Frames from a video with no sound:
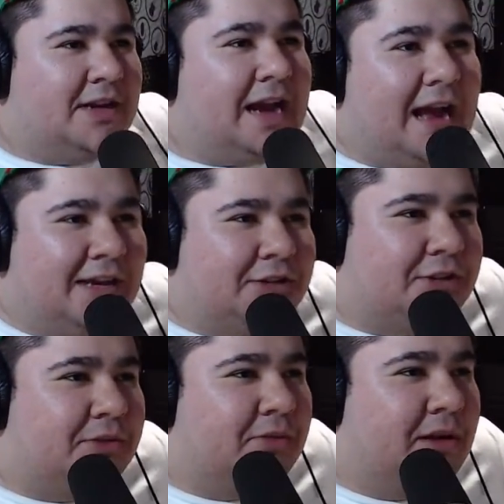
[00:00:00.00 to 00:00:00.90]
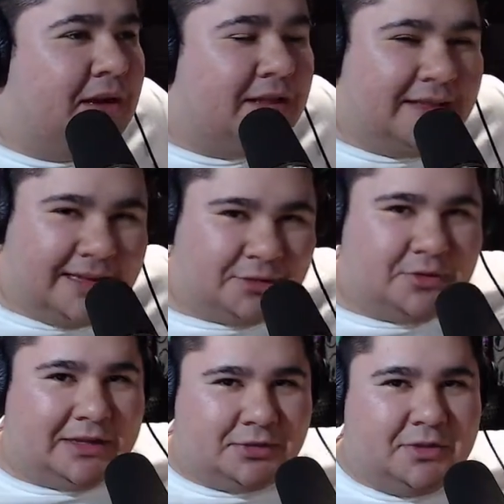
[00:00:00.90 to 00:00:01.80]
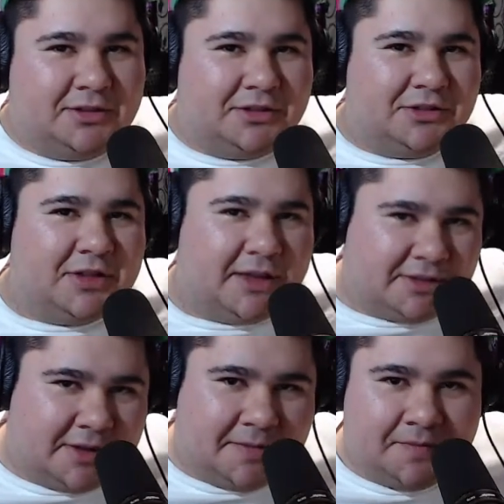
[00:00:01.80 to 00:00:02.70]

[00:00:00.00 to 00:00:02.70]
encaixam dentro da sua existência.